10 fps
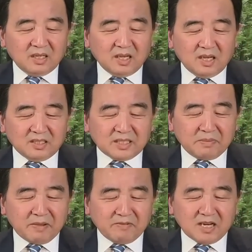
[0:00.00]
呃，这
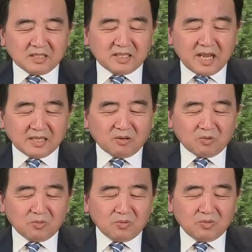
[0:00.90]
篇文章一开
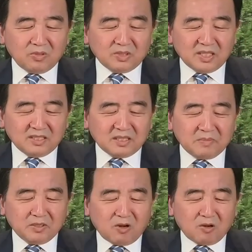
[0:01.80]
头写这
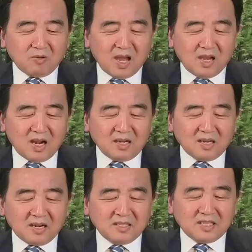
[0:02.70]
么一段话：二零
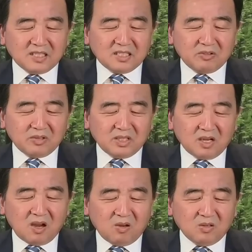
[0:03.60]
二一年七月一
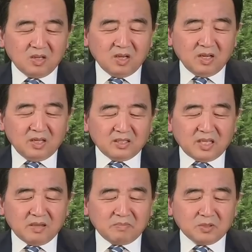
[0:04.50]
号，
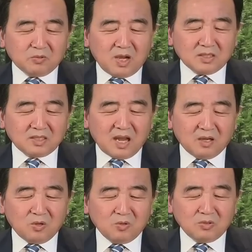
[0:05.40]
天安门广场
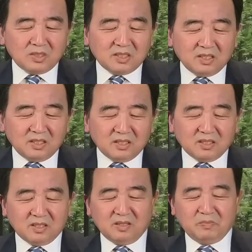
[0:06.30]
红旗
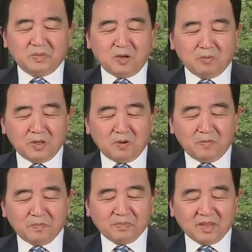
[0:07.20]
飘飘，
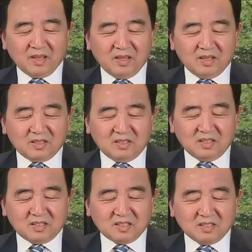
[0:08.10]

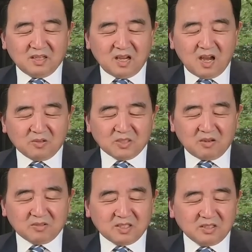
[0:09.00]
歌声、号
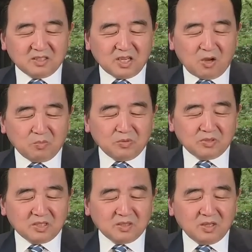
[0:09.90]
角声、脚步
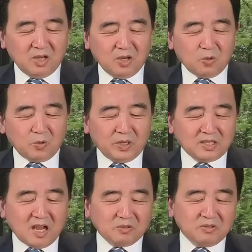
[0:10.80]
声回
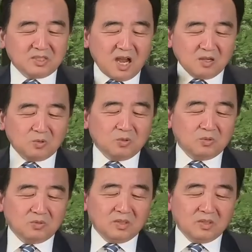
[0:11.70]
荡于长空。